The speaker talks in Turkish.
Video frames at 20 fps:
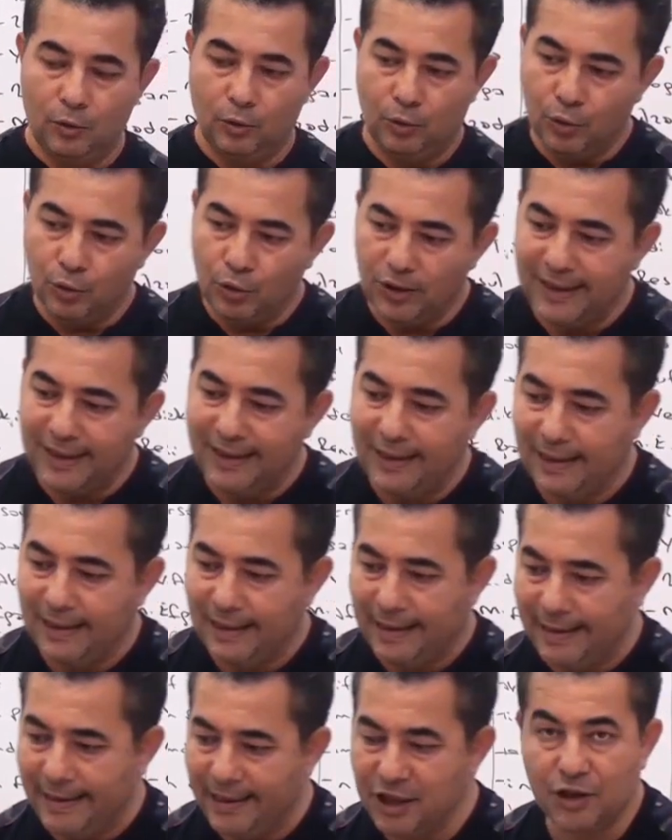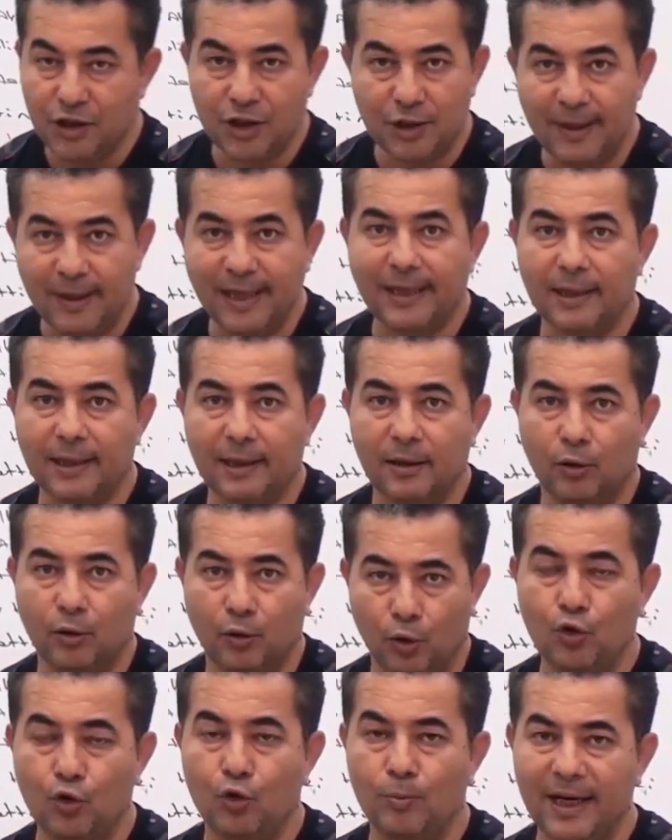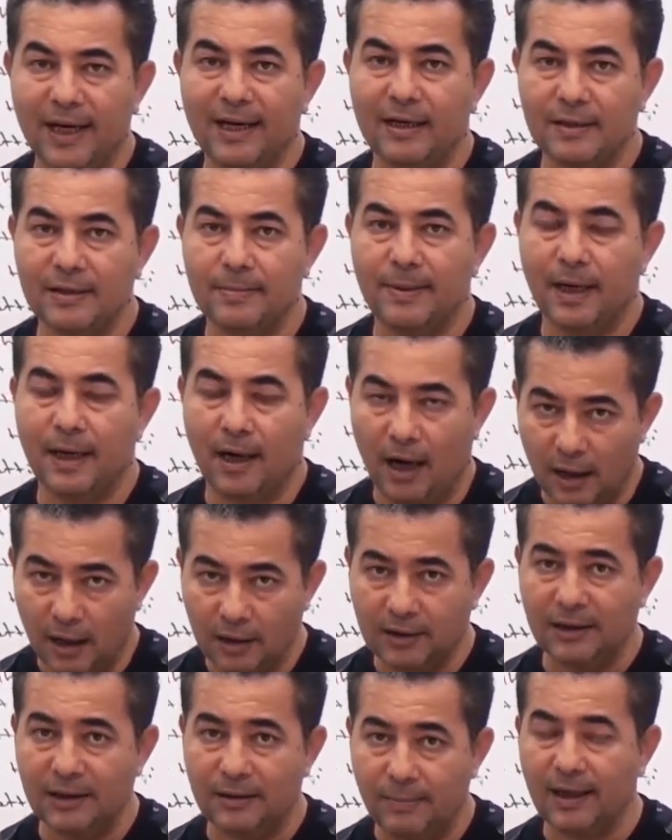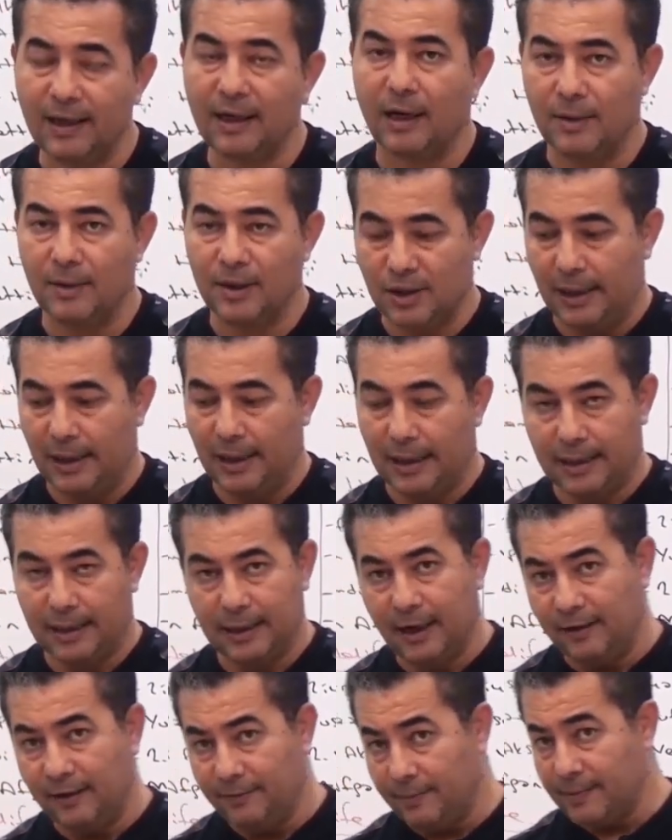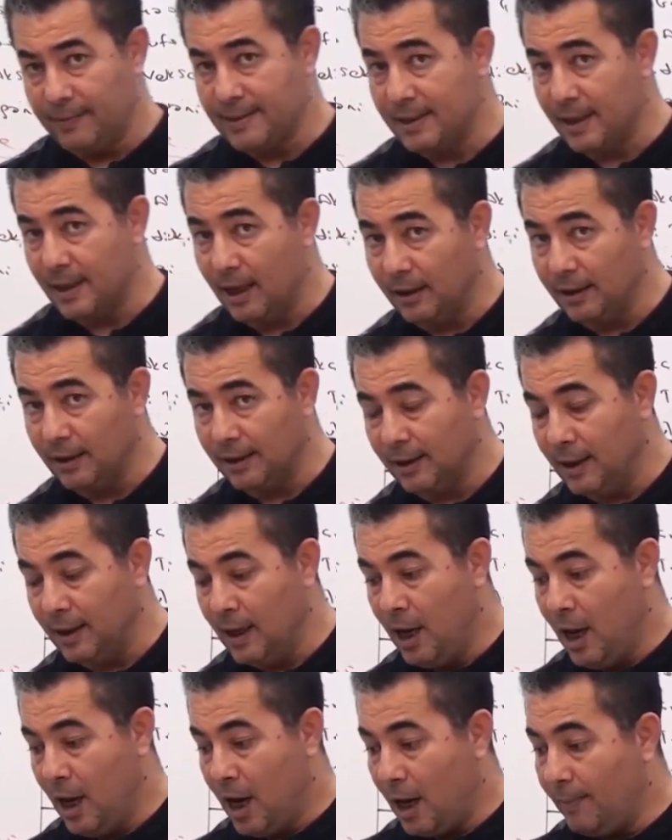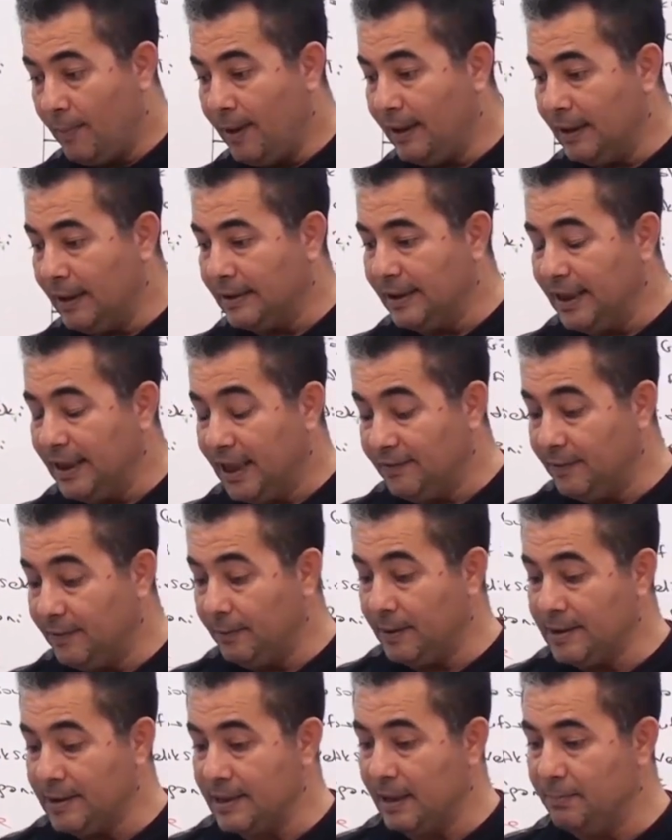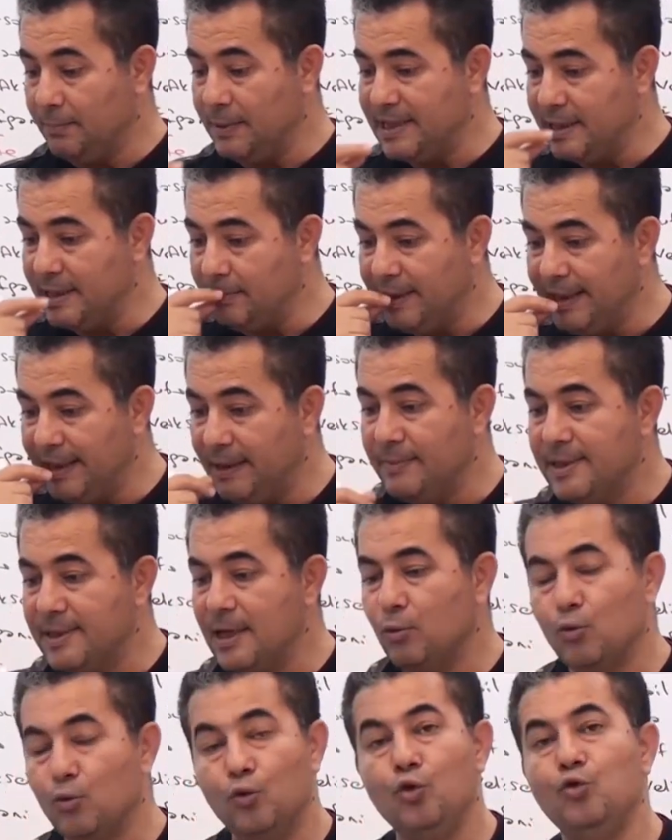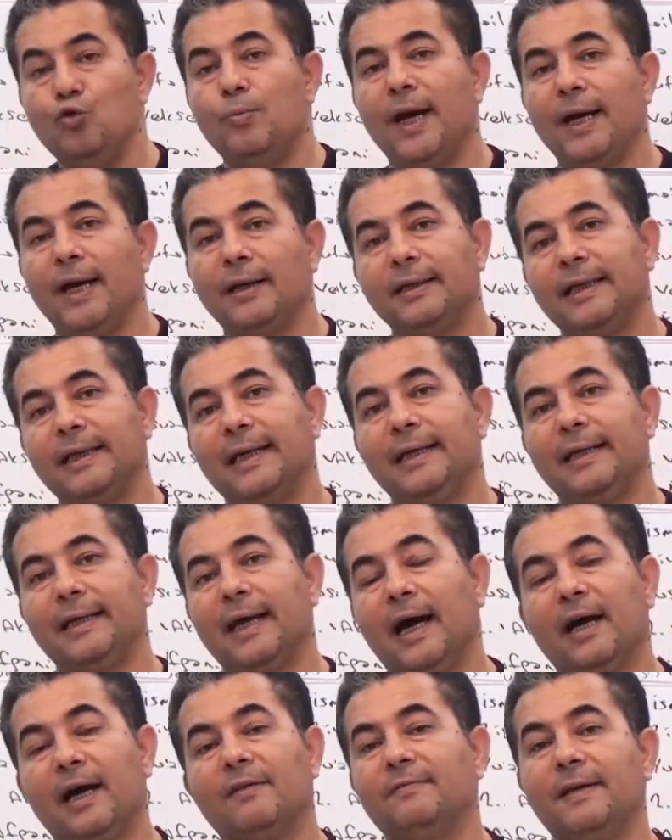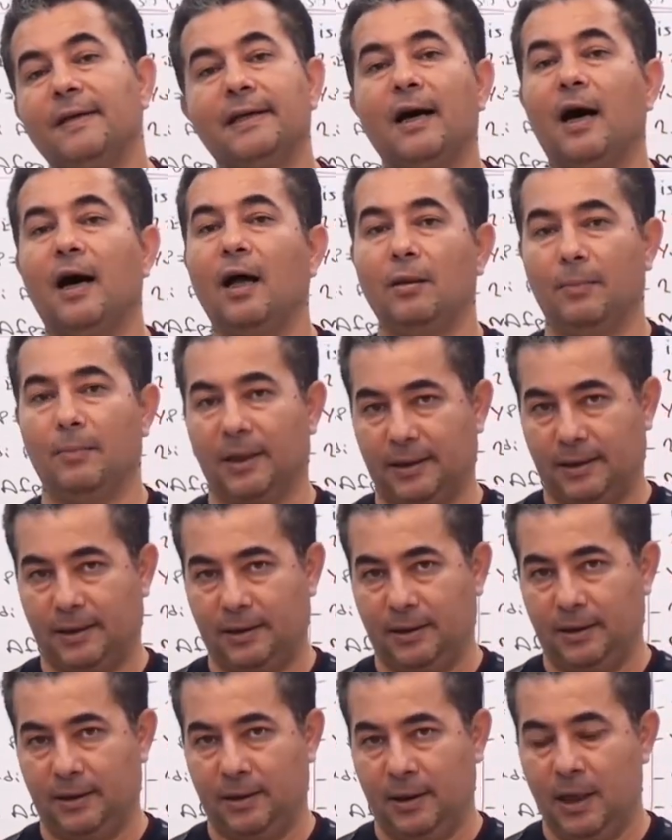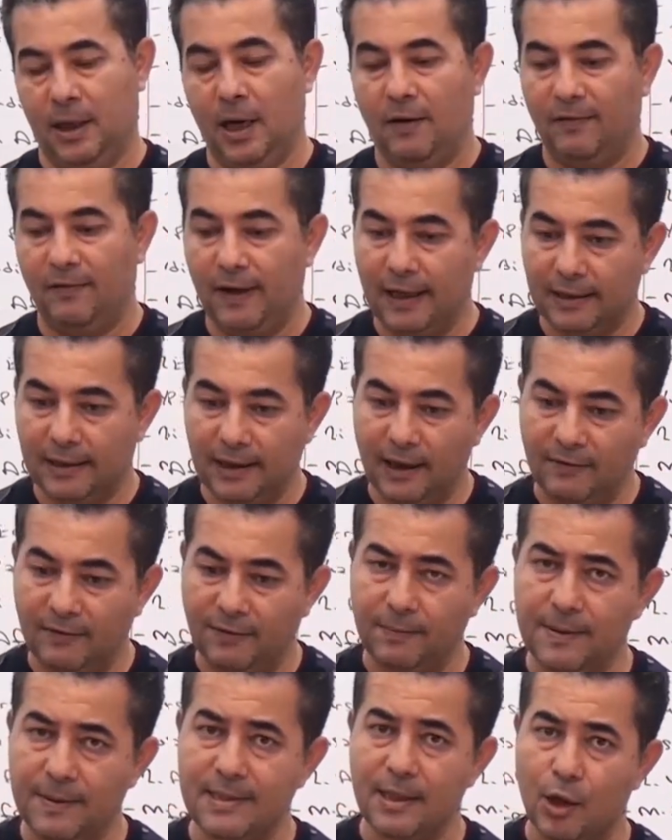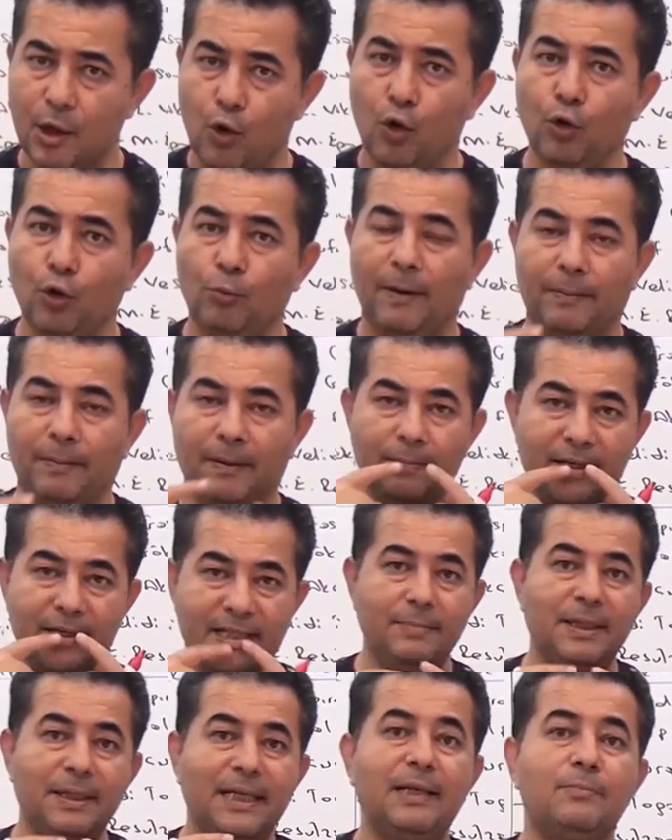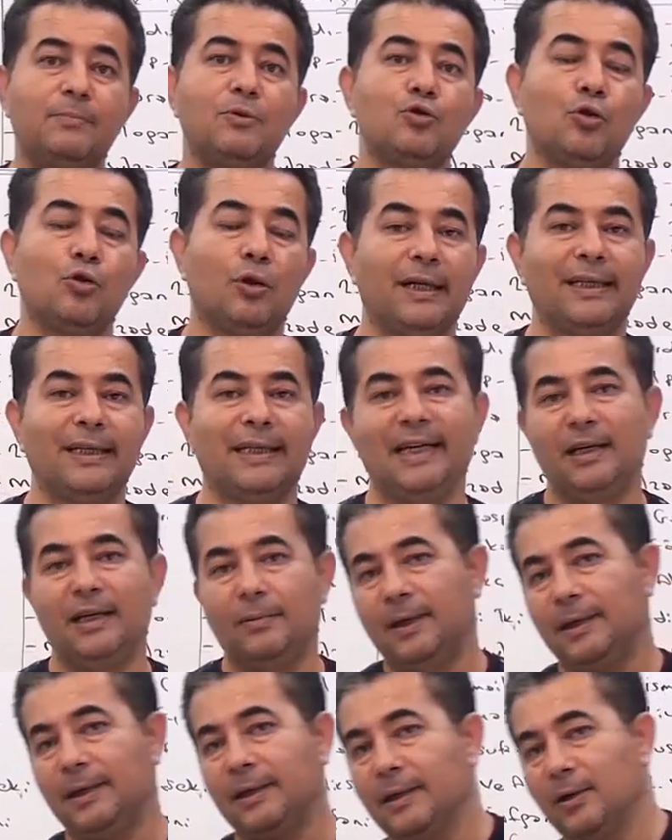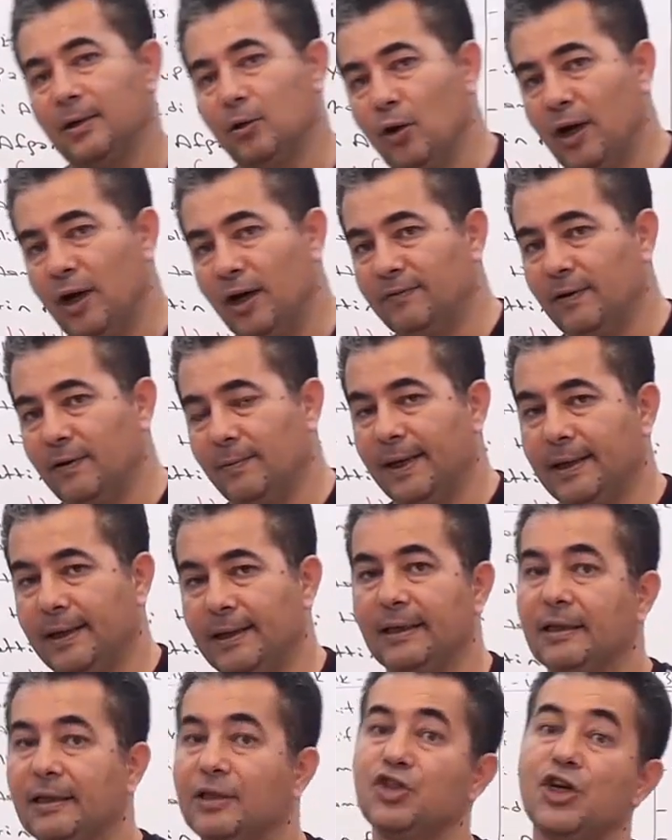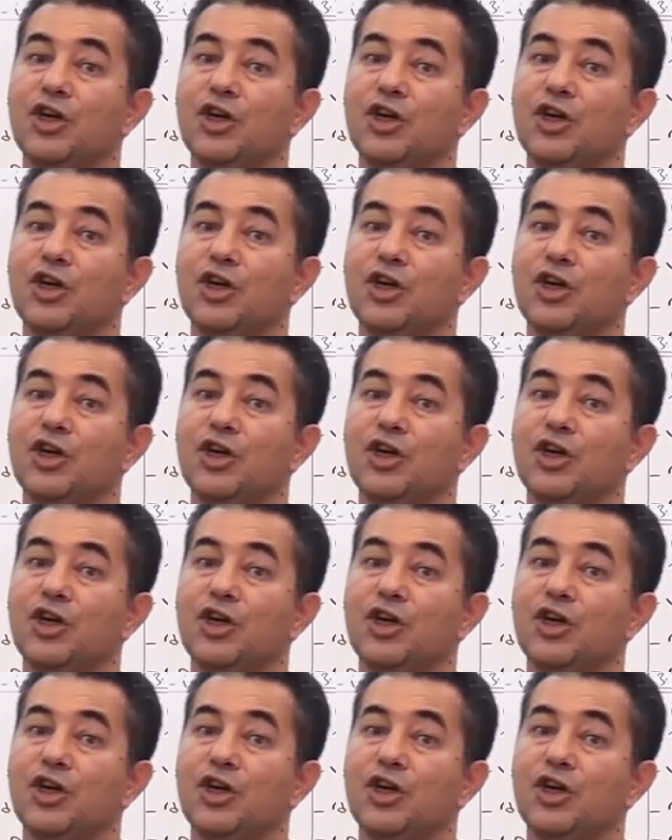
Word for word: Türk dilini geliştirmek, okuma yazmayı artırmak amacıyla Latin alfabesini aldık. Ama Latin alfabesinde bizim dilimize uymayan harfleri almadık. Ve Latin alfabesinde olmayıp da bizim dilimizde olan kelimeleri o alfabeye ekledik.